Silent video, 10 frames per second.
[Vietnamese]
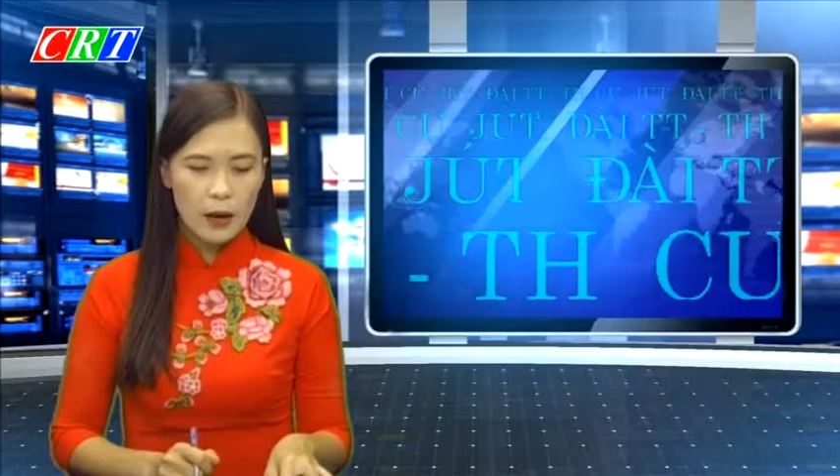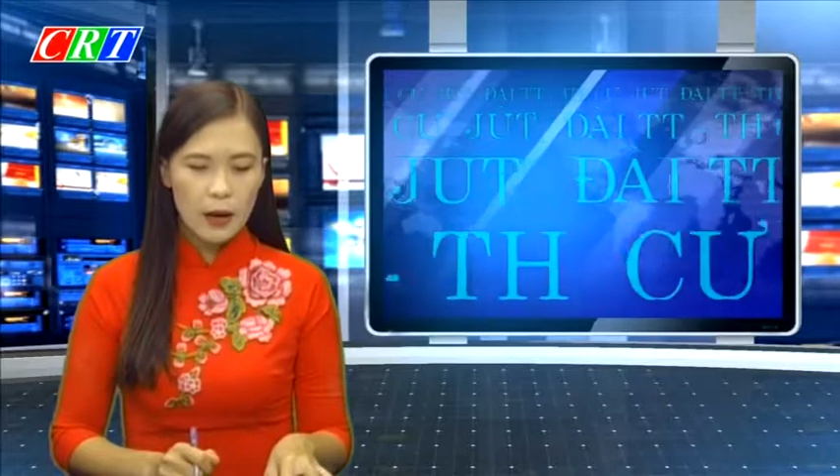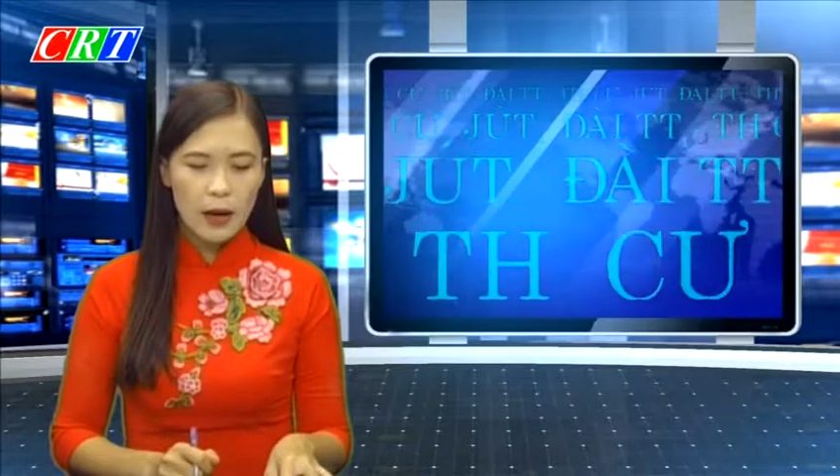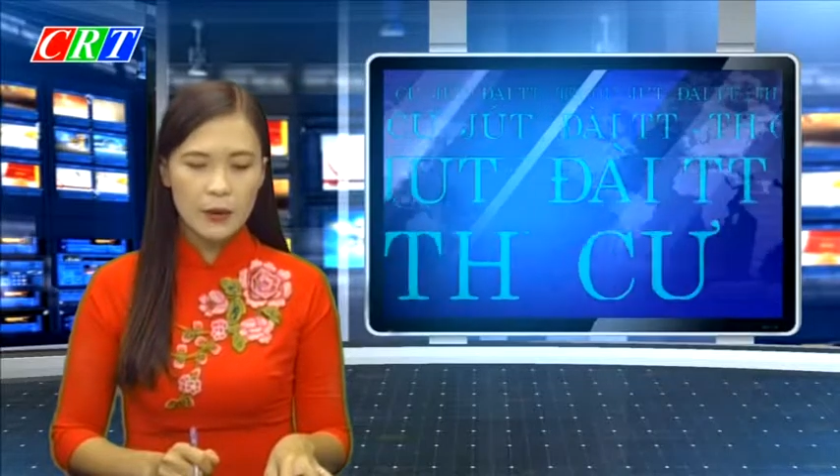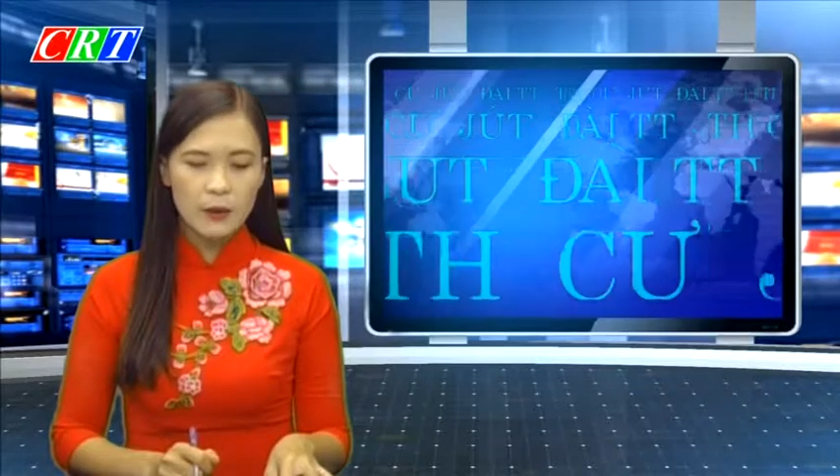
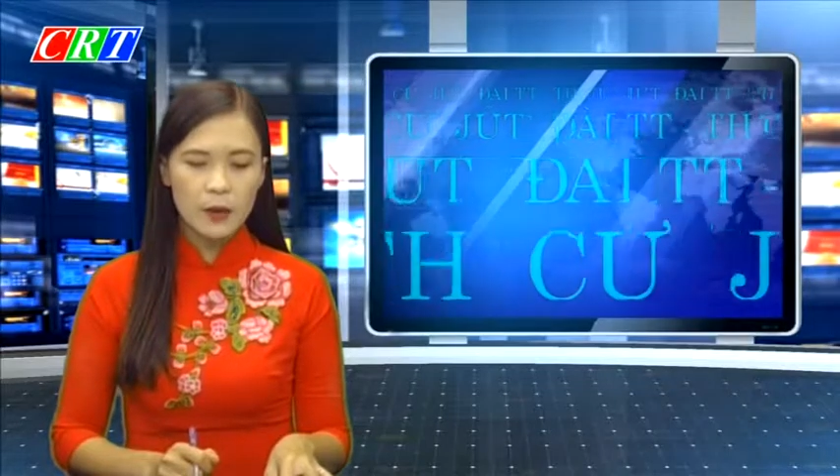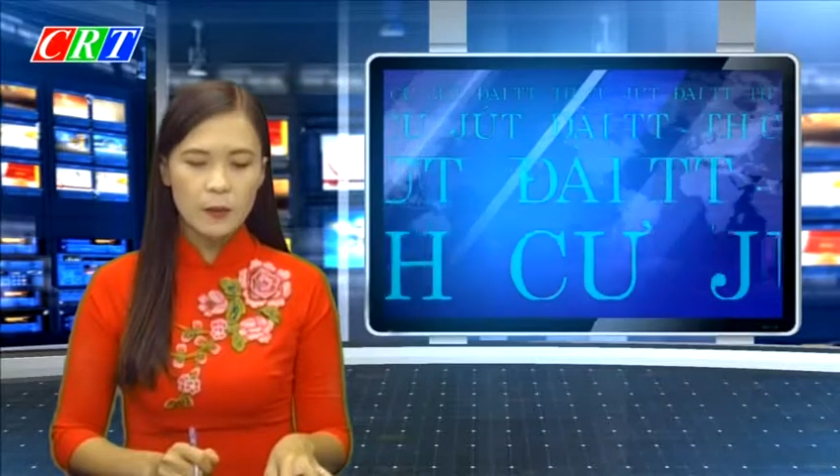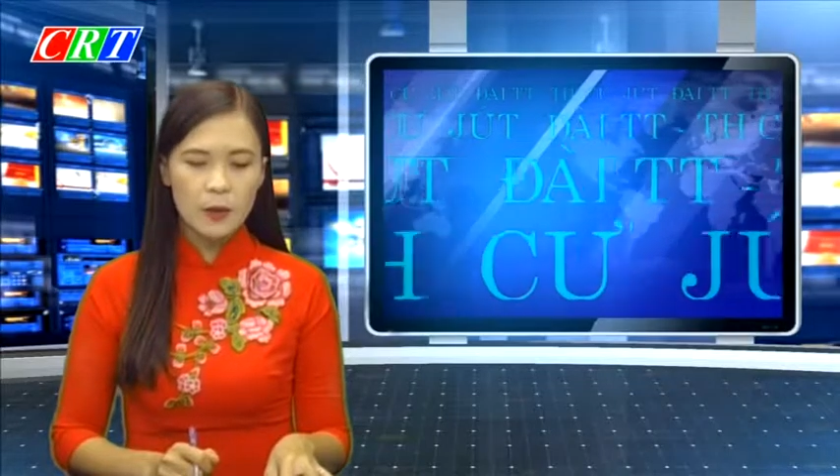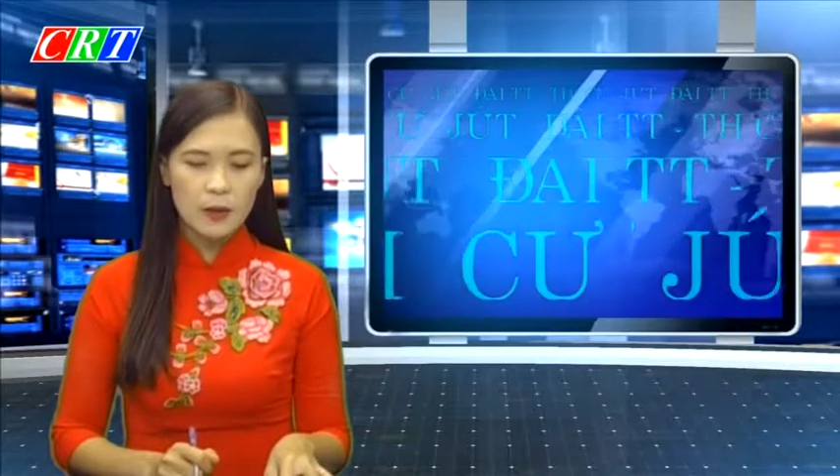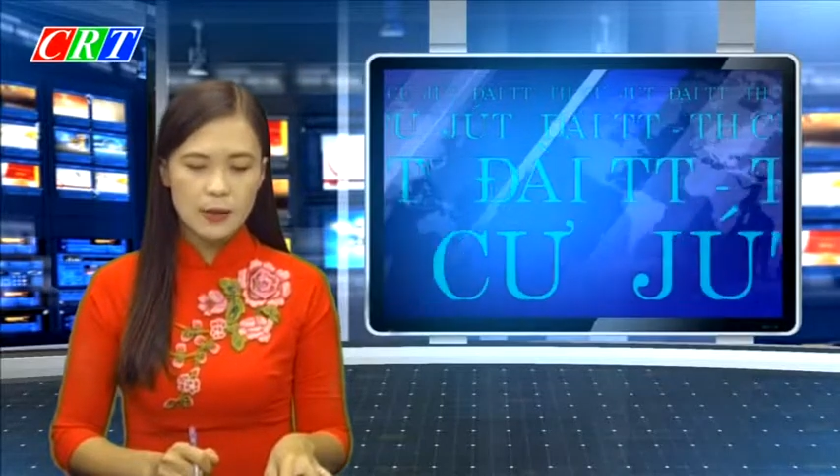là những
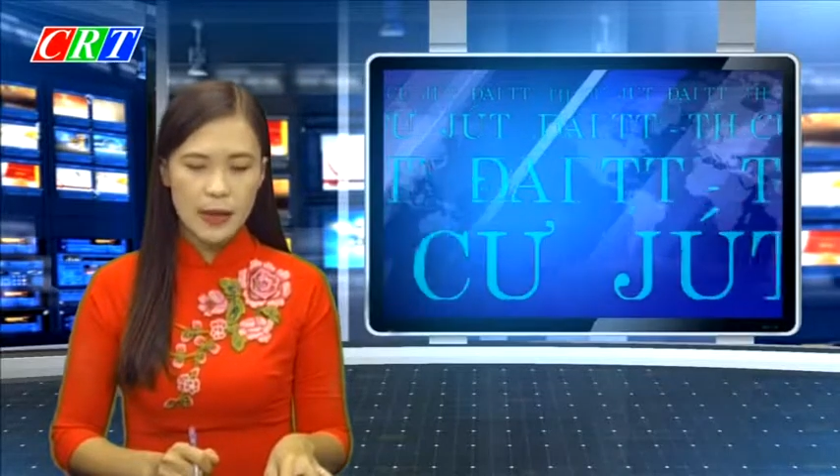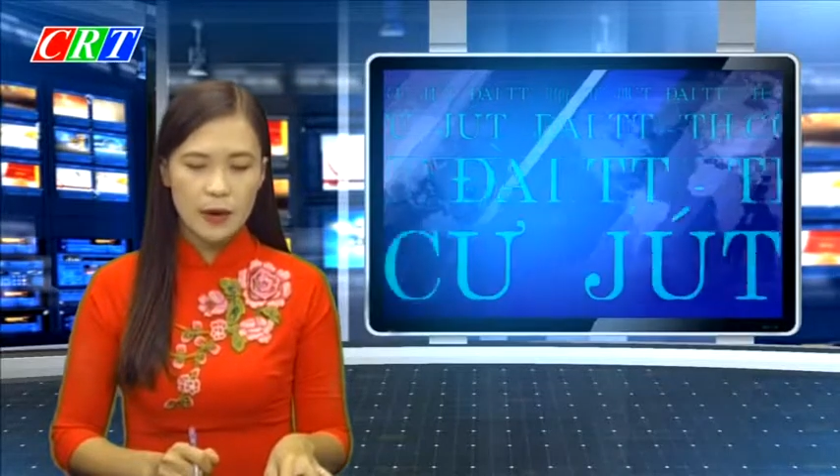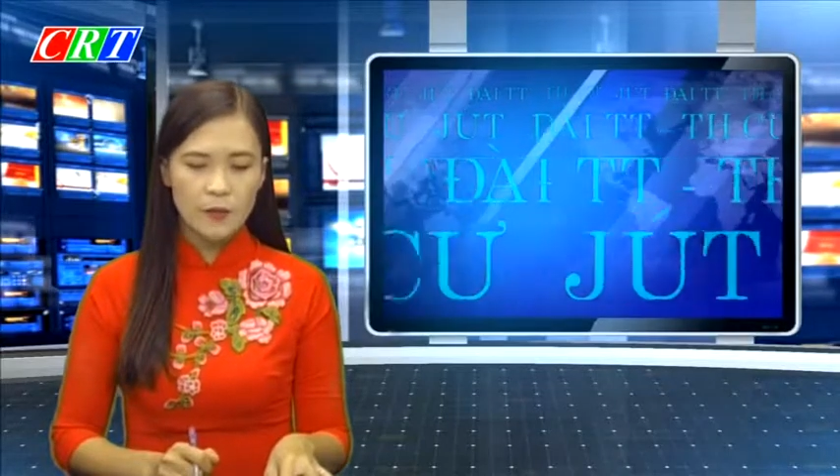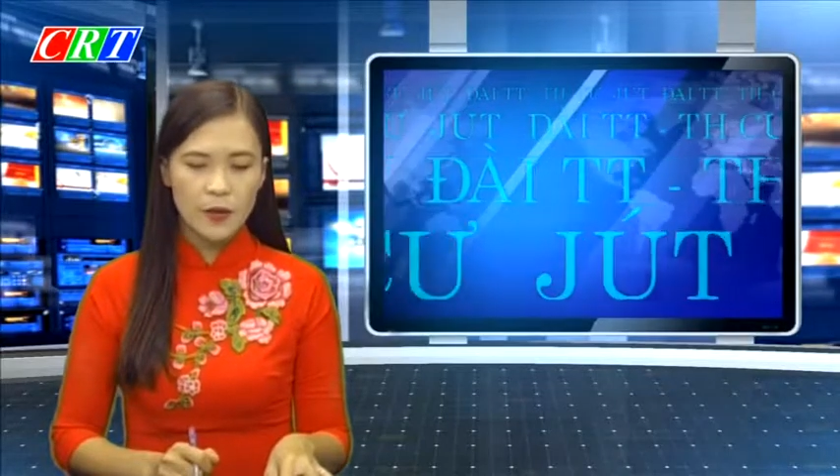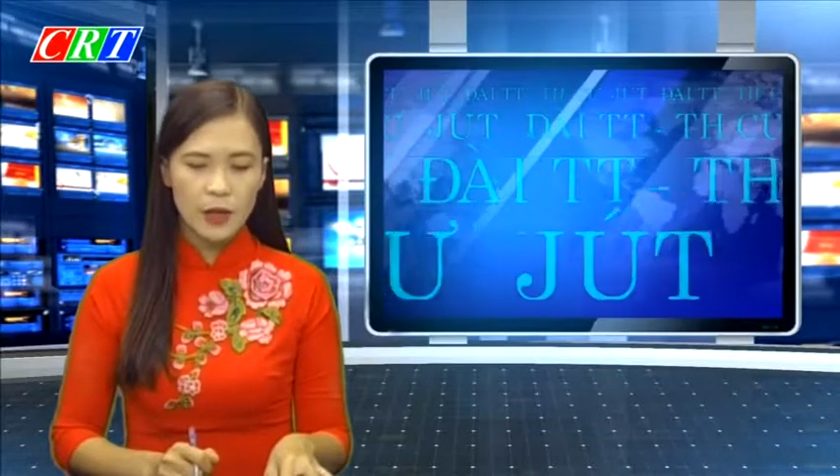tấm gương
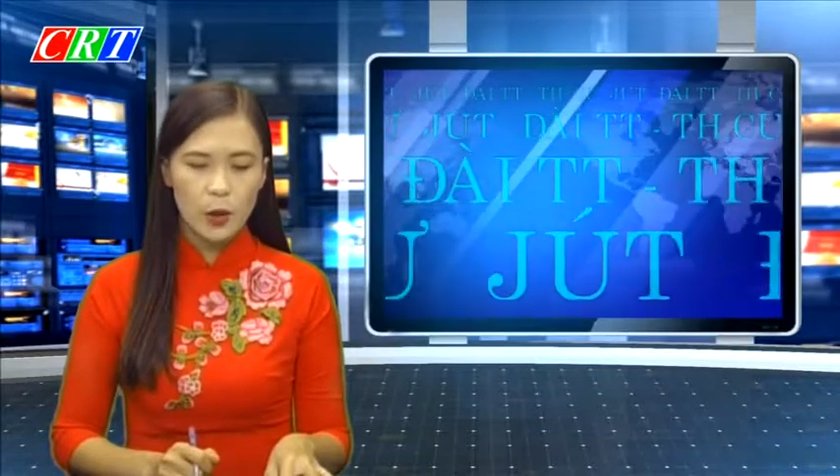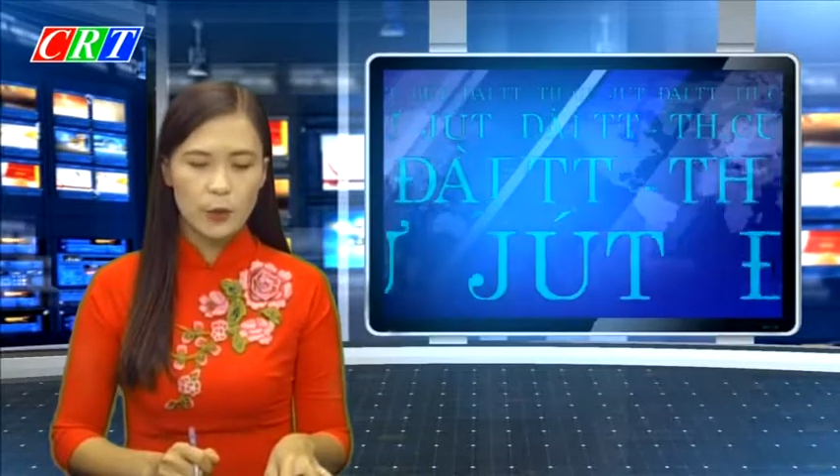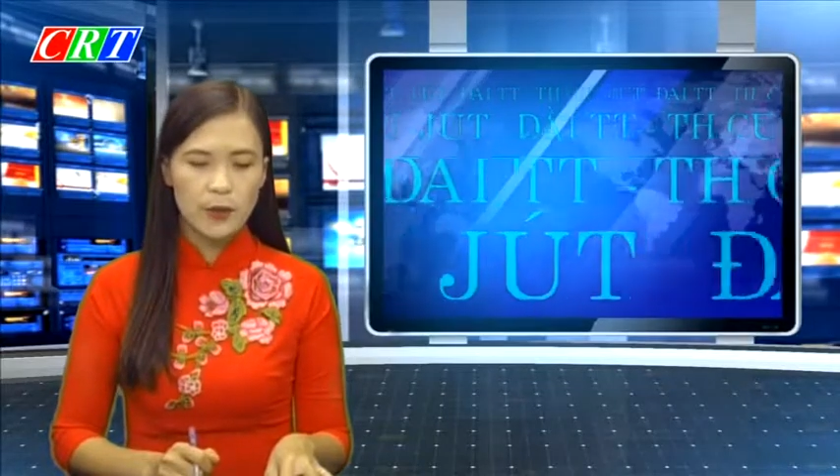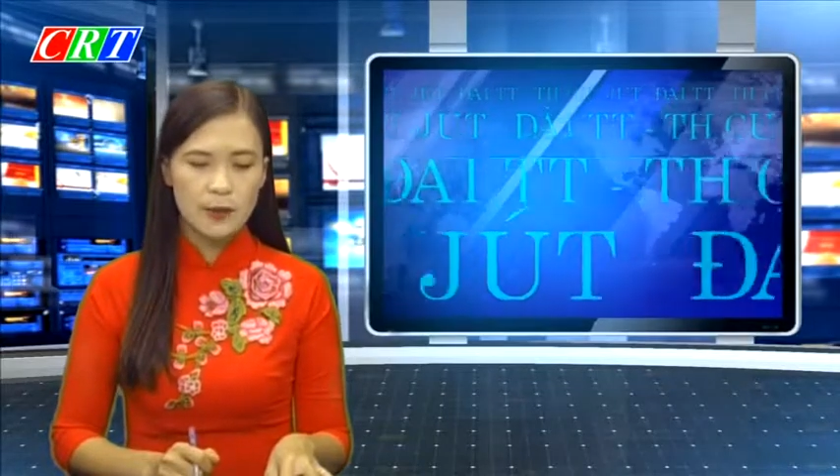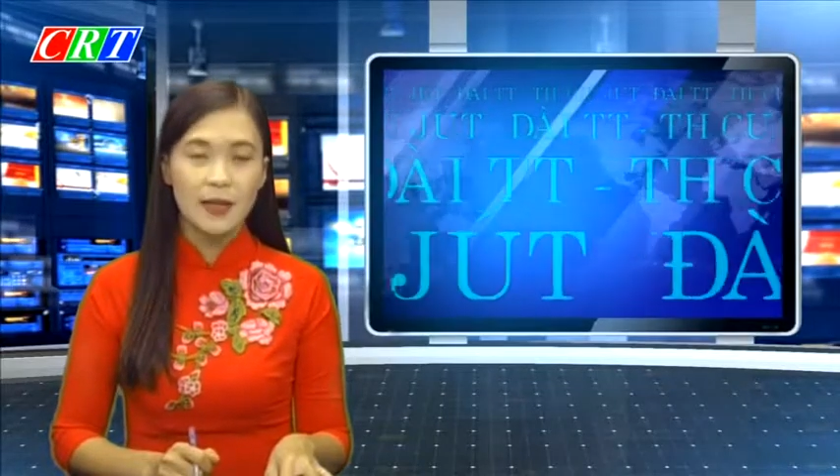sáng vận động nhân